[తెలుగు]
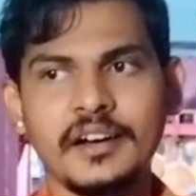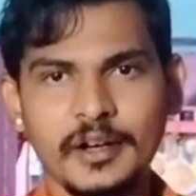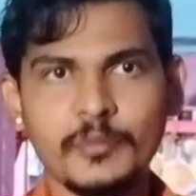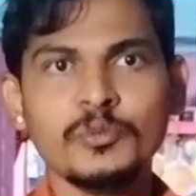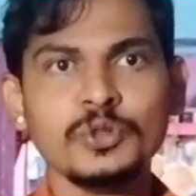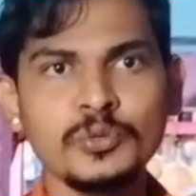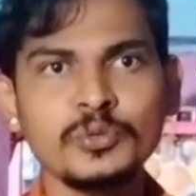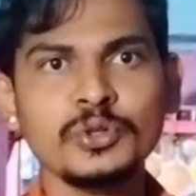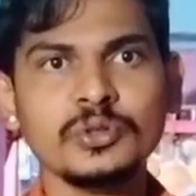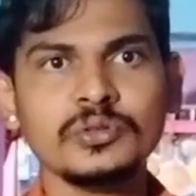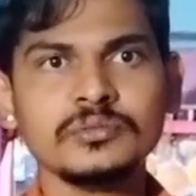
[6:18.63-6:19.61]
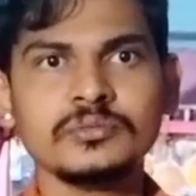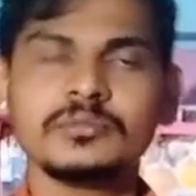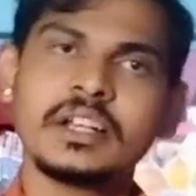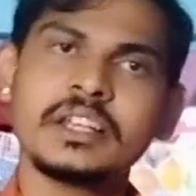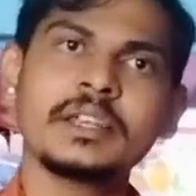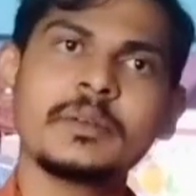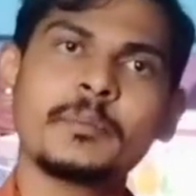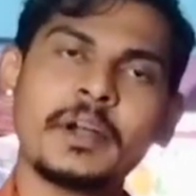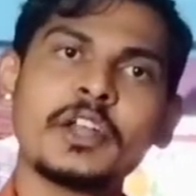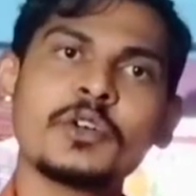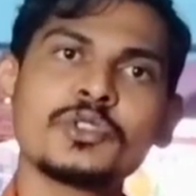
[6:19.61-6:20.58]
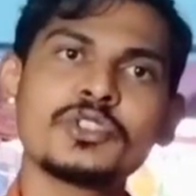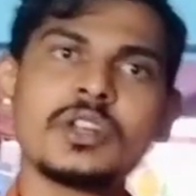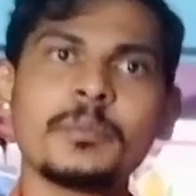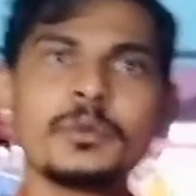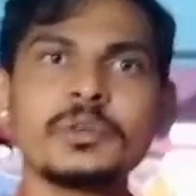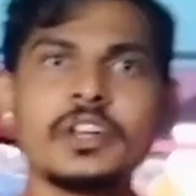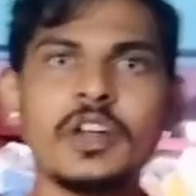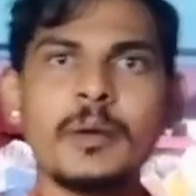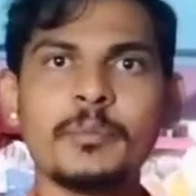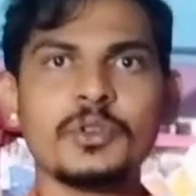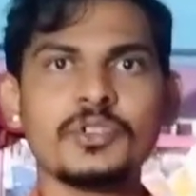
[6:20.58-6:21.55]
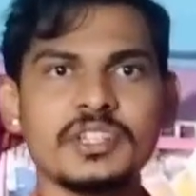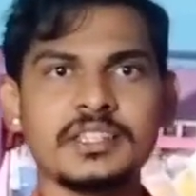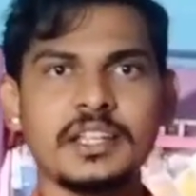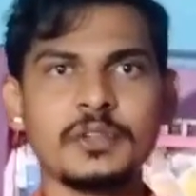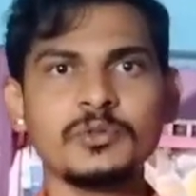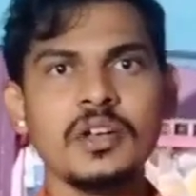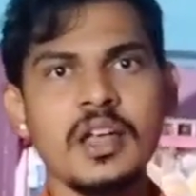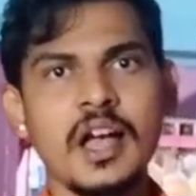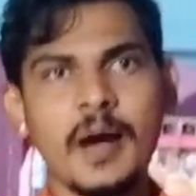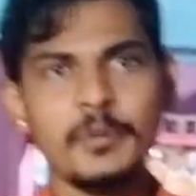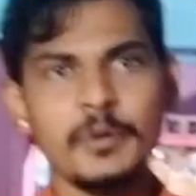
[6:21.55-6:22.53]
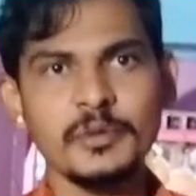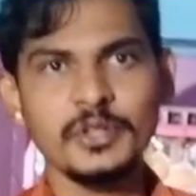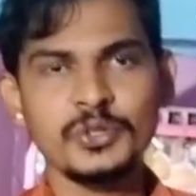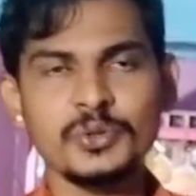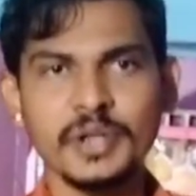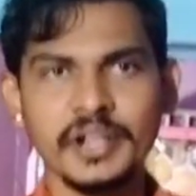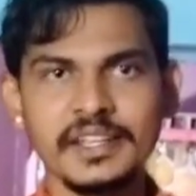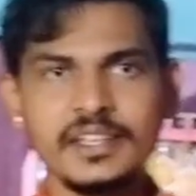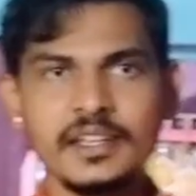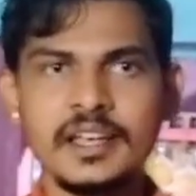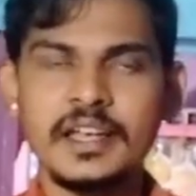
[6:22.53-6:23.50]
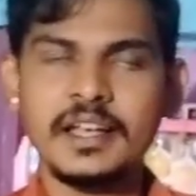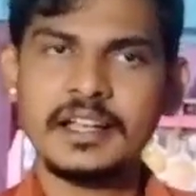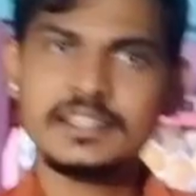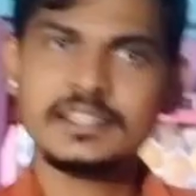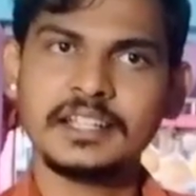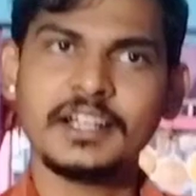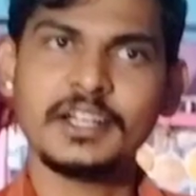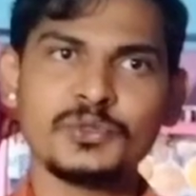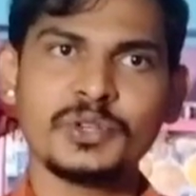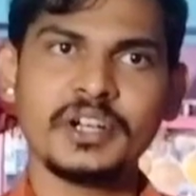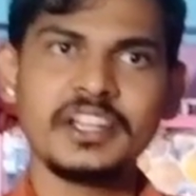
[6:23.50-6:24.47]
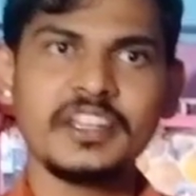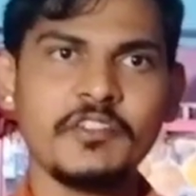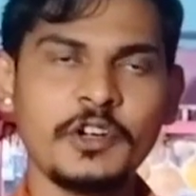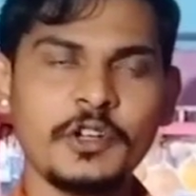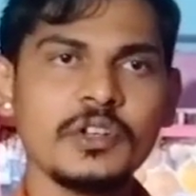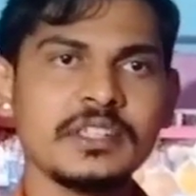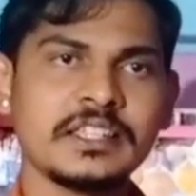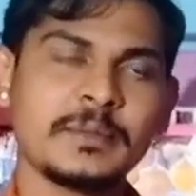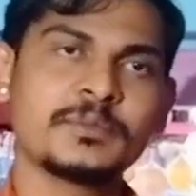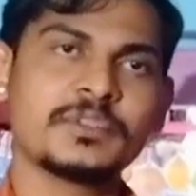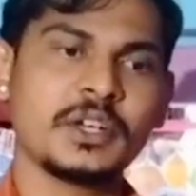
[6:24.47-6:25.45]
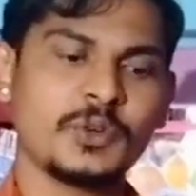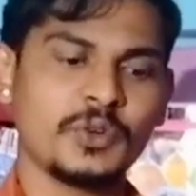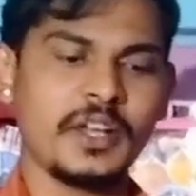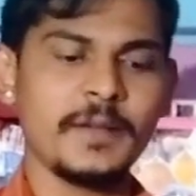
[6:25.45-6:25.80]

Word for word: ముందు ముందు మళ్ళీ పండగ వచ్చినప్పుడు నేను అప్లోడ్ చేస్తాను అప్పుడు మీరు చూడండి ఖచ్చితంగా చూడండి ఈ వీడియో స్కిప్ చేయకుండా